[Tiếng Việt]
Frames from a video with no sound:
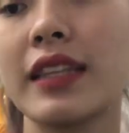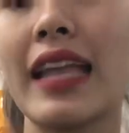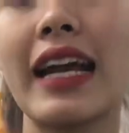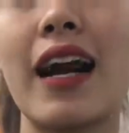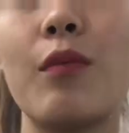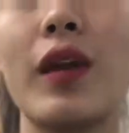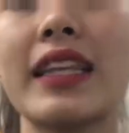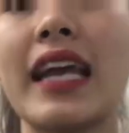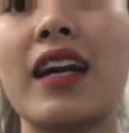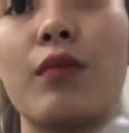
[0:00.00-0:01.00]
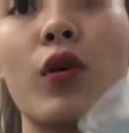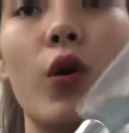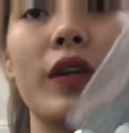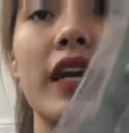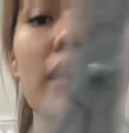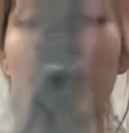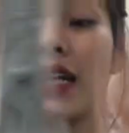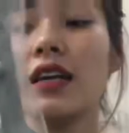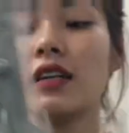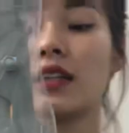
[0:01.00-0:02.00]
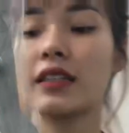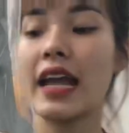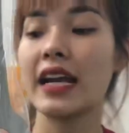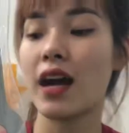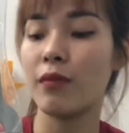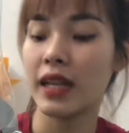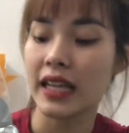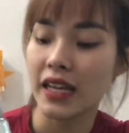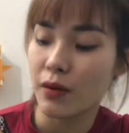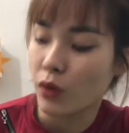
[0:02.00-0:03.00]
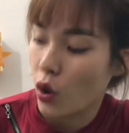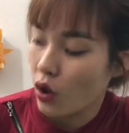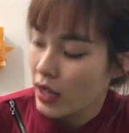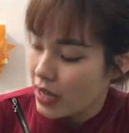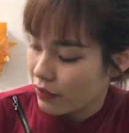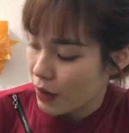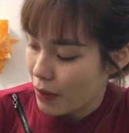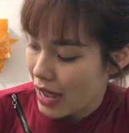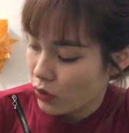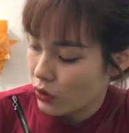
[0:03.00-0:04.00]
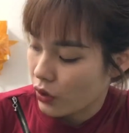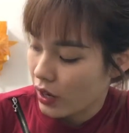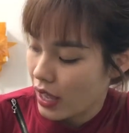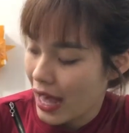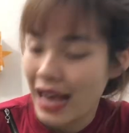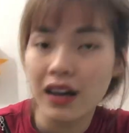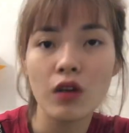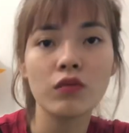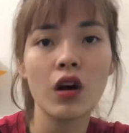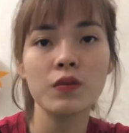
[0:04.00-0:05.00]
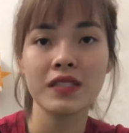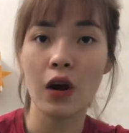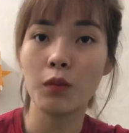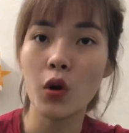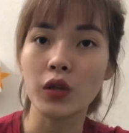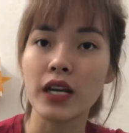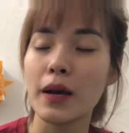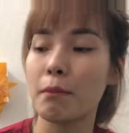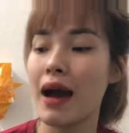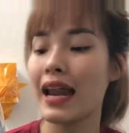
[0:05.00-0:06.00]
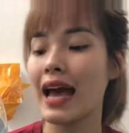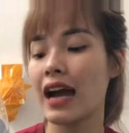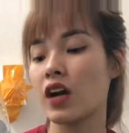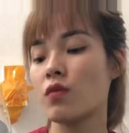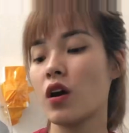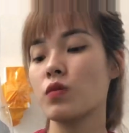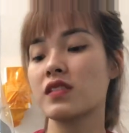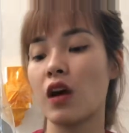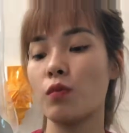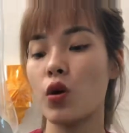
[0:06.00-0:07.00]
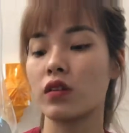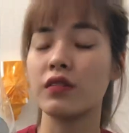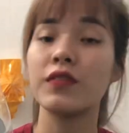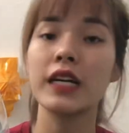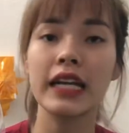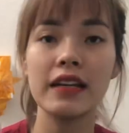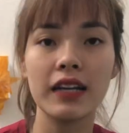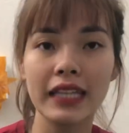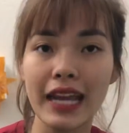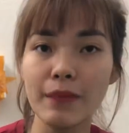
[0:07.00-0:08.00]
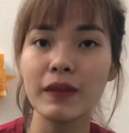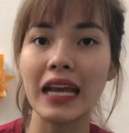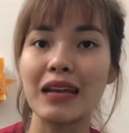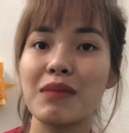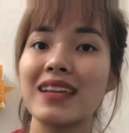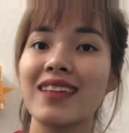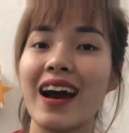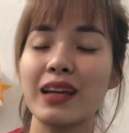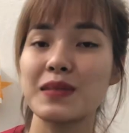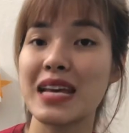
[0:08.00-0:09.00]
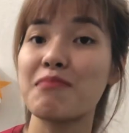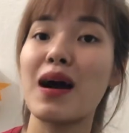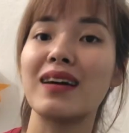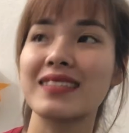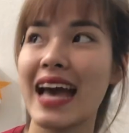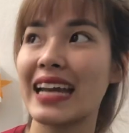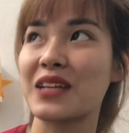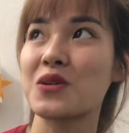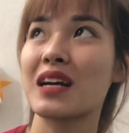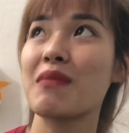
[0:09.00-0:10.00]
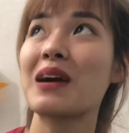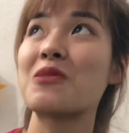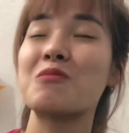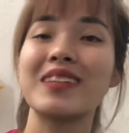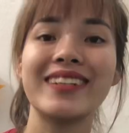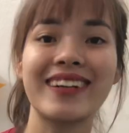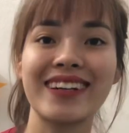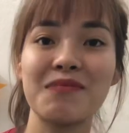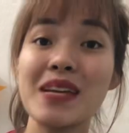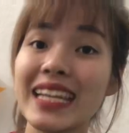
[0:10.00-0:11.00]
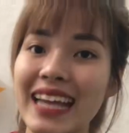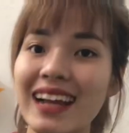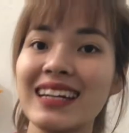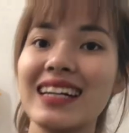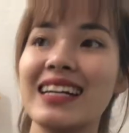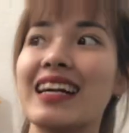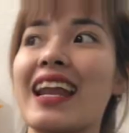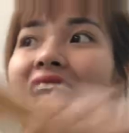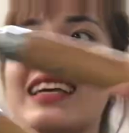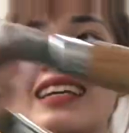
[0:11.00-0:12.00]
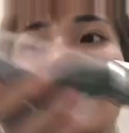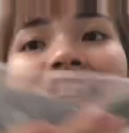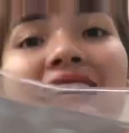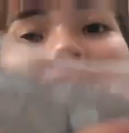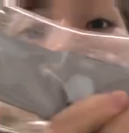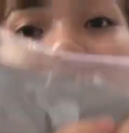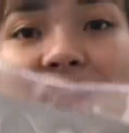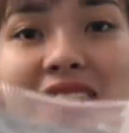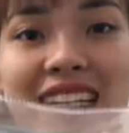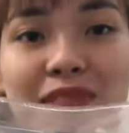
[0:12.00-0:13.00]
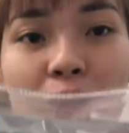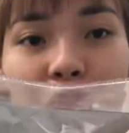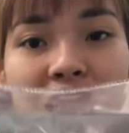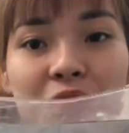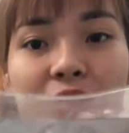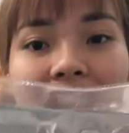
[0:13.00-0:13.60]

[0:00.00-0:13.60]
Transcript: tay cầm là tay cầm gỗ nhá các bác nhá tay cầm là tay cầm gỗ và mã của nó là A0061 mã là A0061 với cái lưỡi thép thì bây giờ em sẽ mở ra để cho các bác cùng được à, biết nhá đây lưỡi nó sẽ được bọc trong một